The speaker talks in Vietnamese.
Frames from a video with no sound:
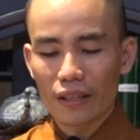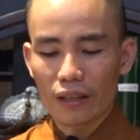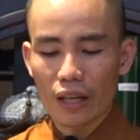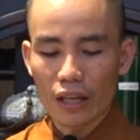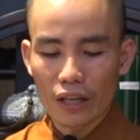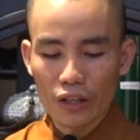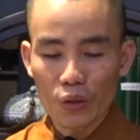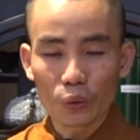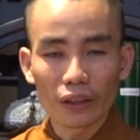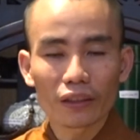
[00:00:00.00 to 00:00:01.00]
thì
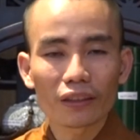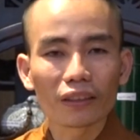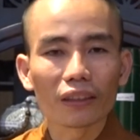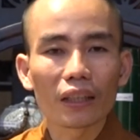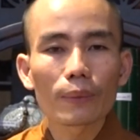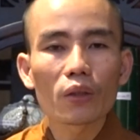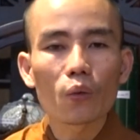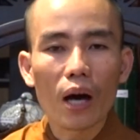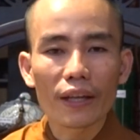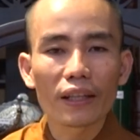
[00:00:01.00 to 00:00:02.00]
dù ta nương tựa ở bên
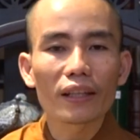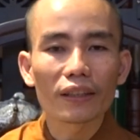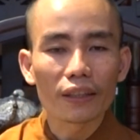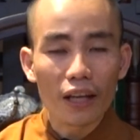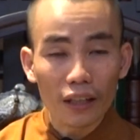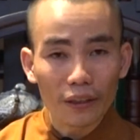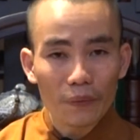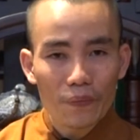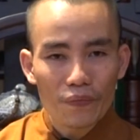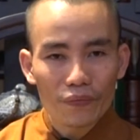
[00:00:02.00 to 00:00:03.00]
ngoài như là người đời,
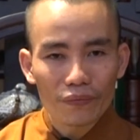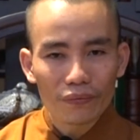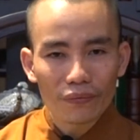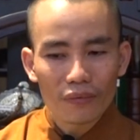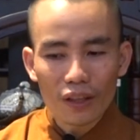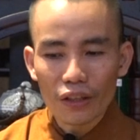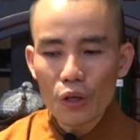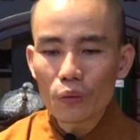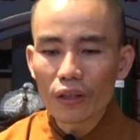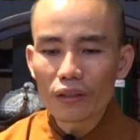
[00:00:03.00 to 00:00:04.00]

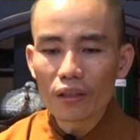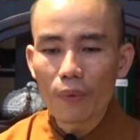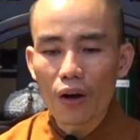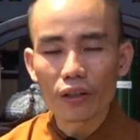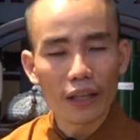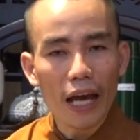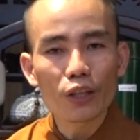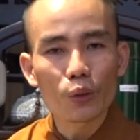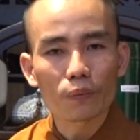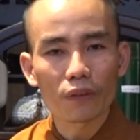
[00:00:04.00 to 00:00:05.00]
nếu ta chưa bỏ được
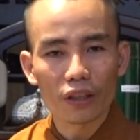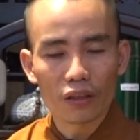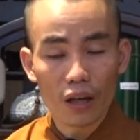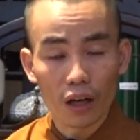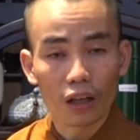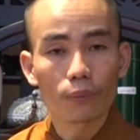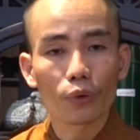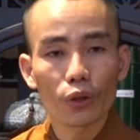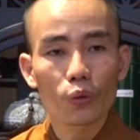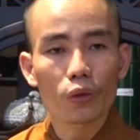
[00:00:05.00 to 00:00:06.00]
ái dục và ta cần có
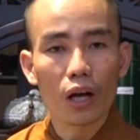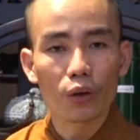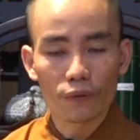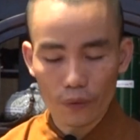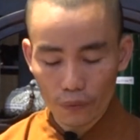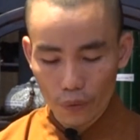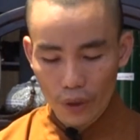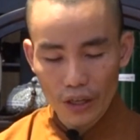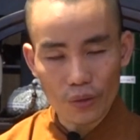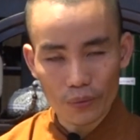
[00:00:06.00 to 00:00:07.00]
một cái nhu cầu để phục
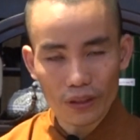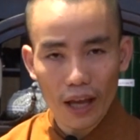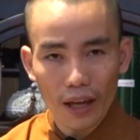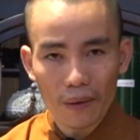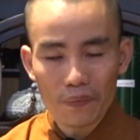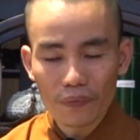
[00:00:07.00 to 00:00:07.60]
vụ ái dục cho ta,